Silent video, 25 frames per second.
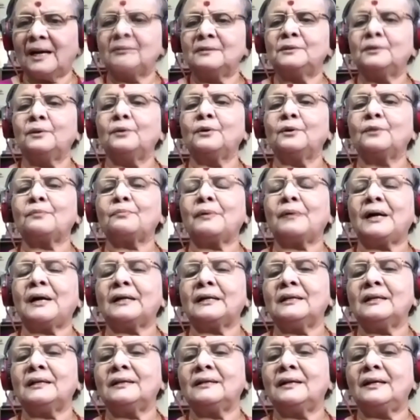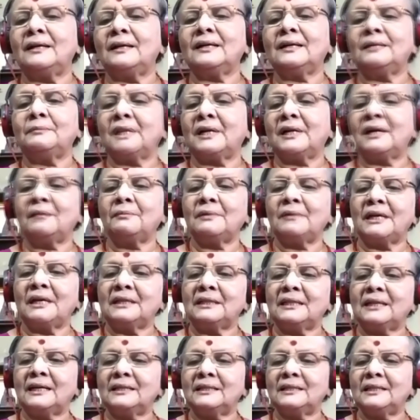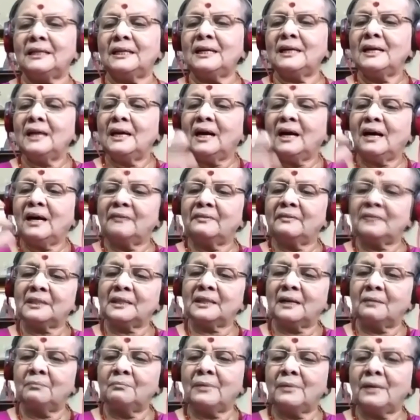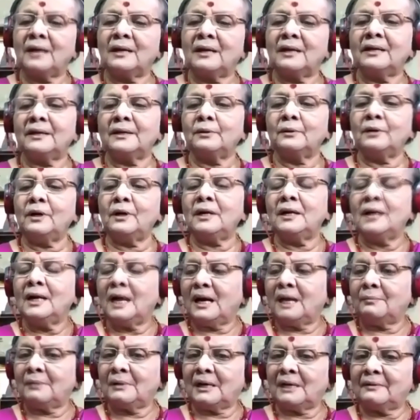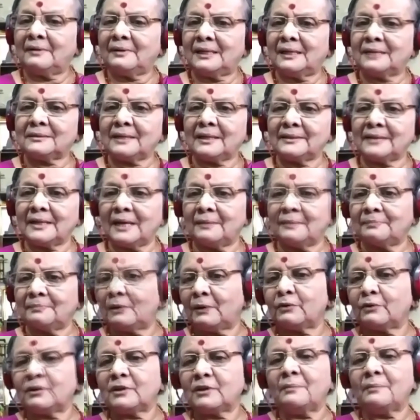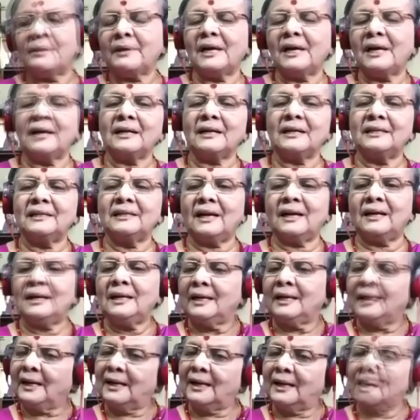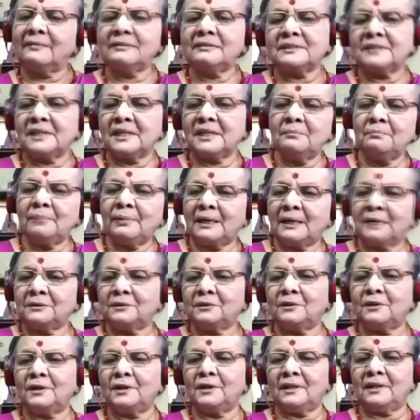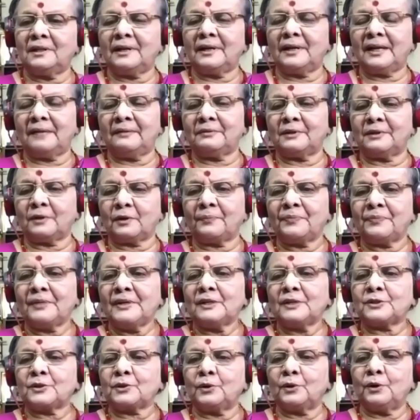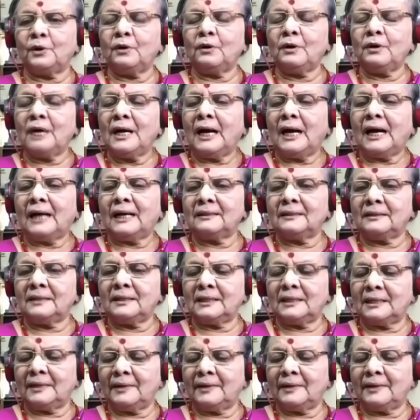நூறு பாடல்கள் அபிராமி எந்தாதி அவருக்கு அம்பாள் அருள் அமாவாசையை பௌர்ணமி ஆக்கினால் எல்லாவற்றையும் பார்த்து கொண்டுதானே வரும் சோ சோ அந்த